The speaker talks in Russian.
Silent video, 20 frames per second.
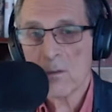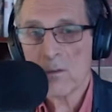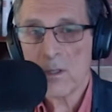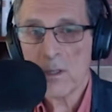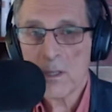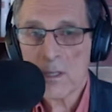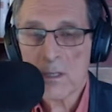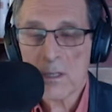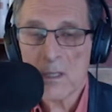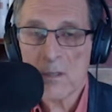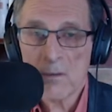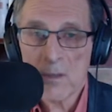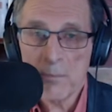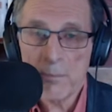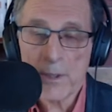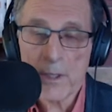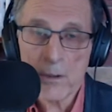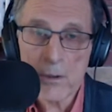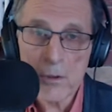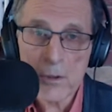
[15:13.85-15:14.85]
если вы
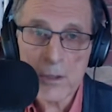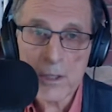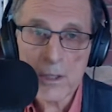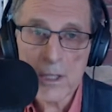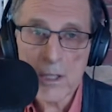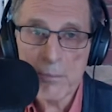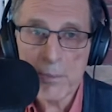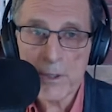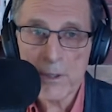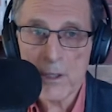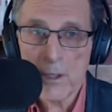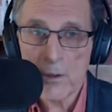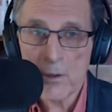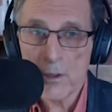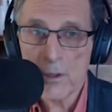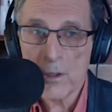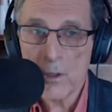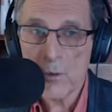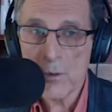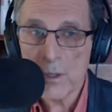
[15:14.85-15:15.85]
приложите
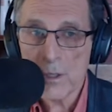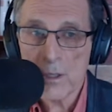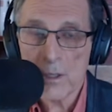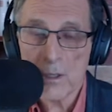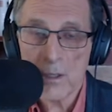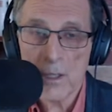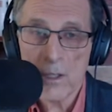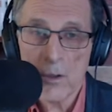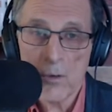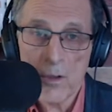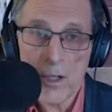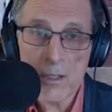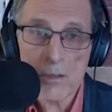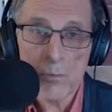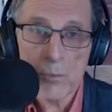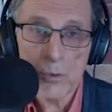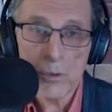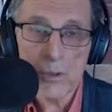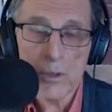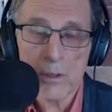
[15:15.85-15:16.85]
определенные усилия, и у вас
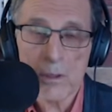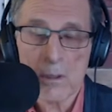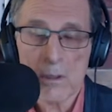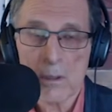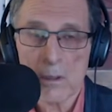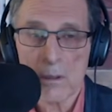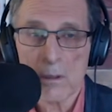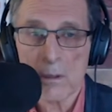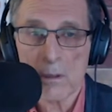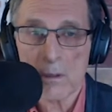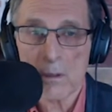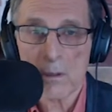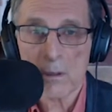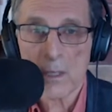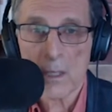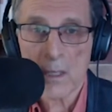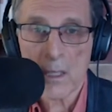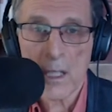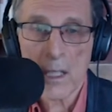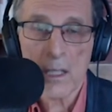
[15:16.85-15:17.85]
будет э,
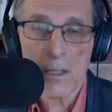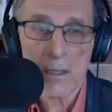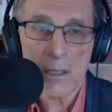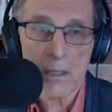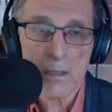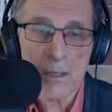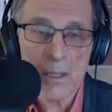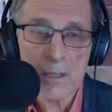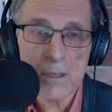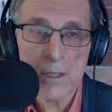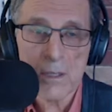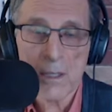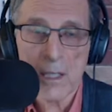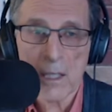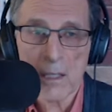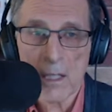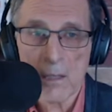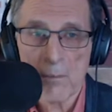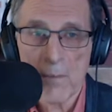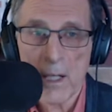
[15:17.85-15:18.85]
какая-то относительно
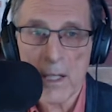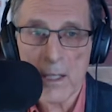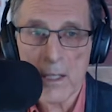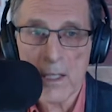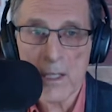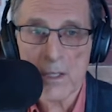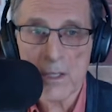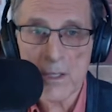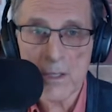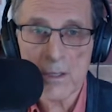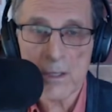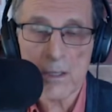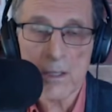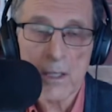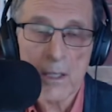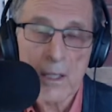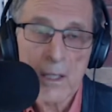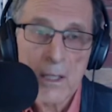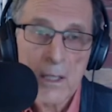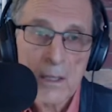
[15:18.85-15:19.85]
нормальная жизнь,
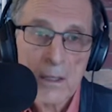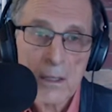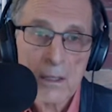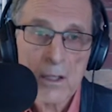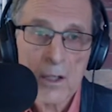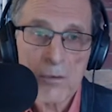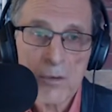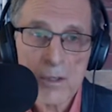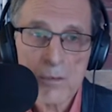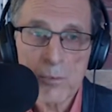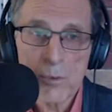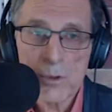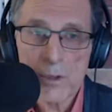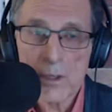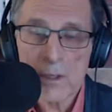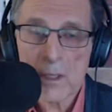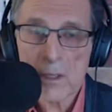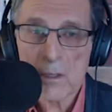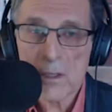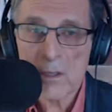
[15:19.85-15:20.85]
когда у вас
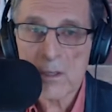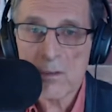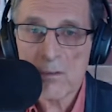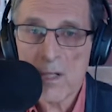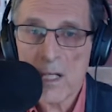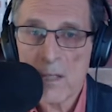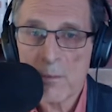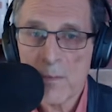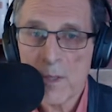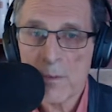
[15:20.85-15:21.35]
будет так называемое